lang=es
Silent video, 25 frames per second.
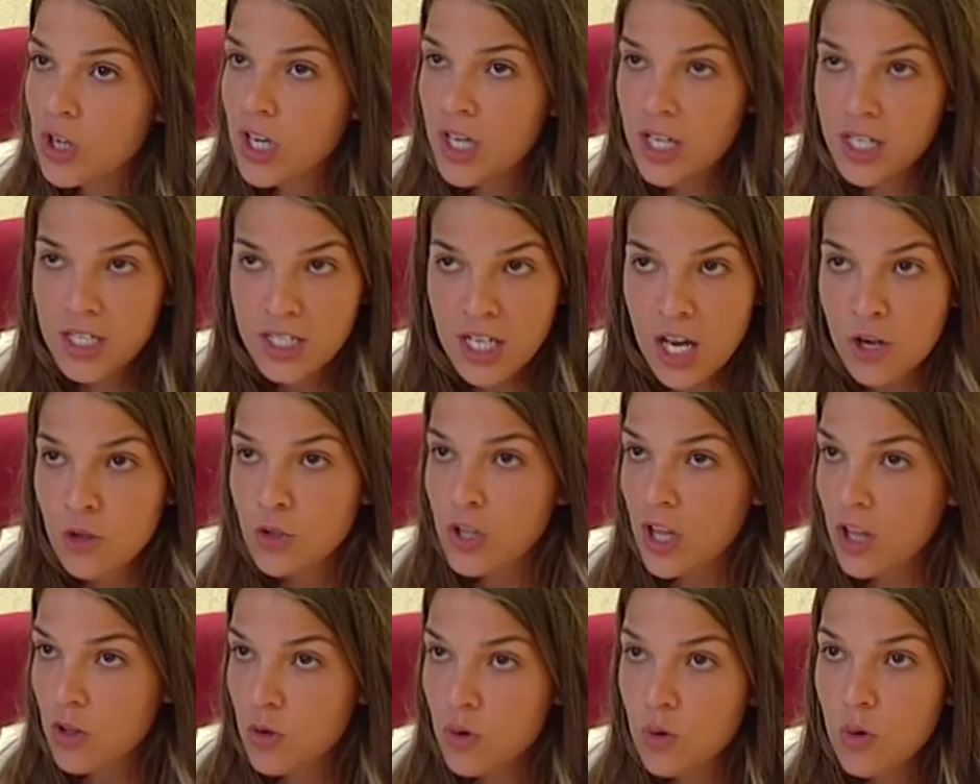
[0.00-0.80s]
que se ha
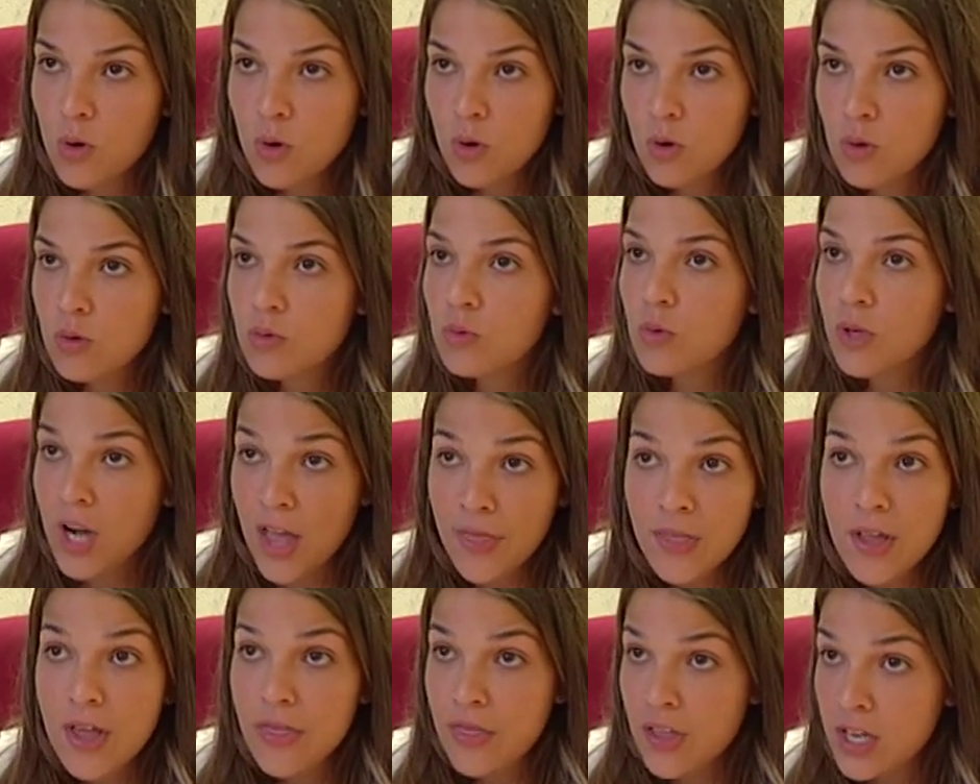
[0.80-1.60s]
notado un
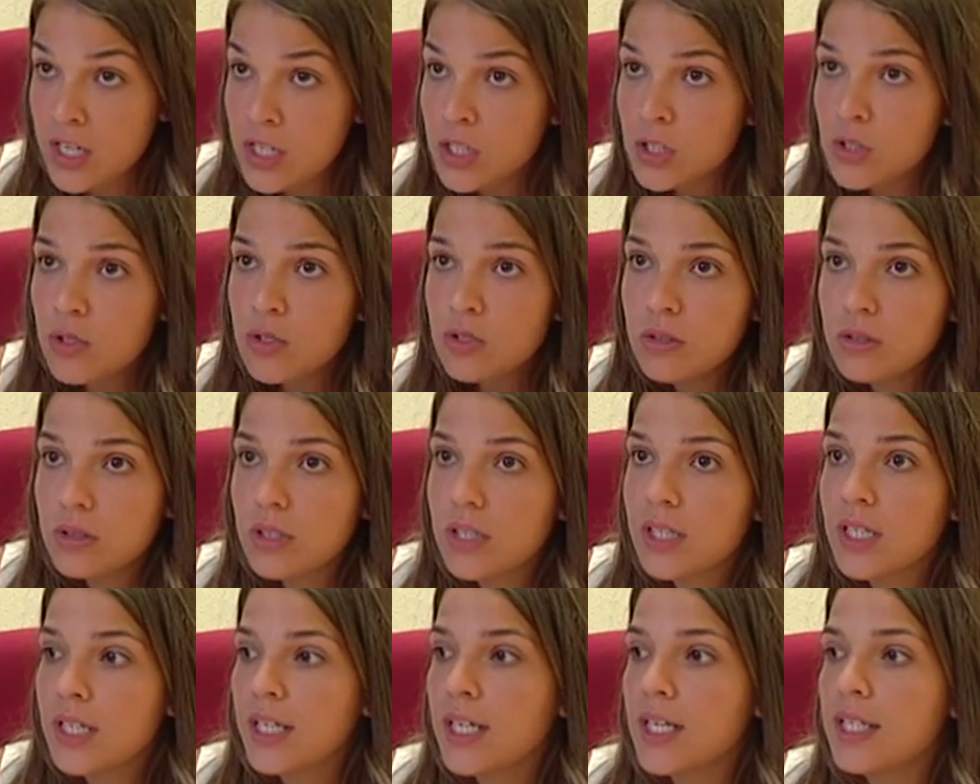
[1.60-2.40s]
gran descenso
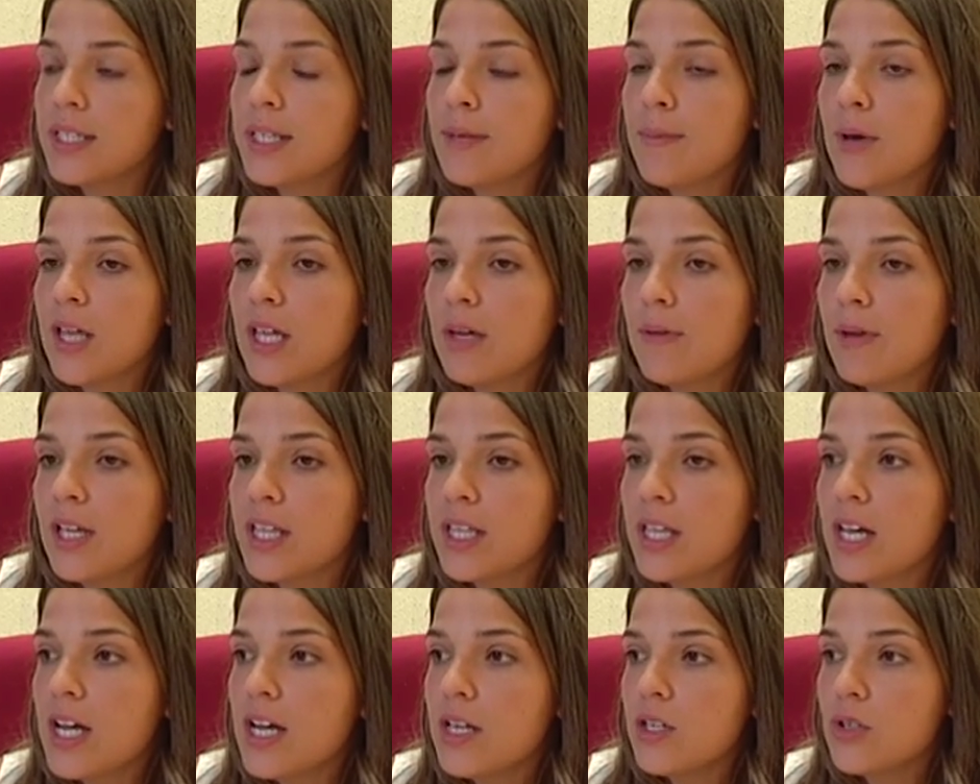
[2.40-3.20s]
en el tema de venta.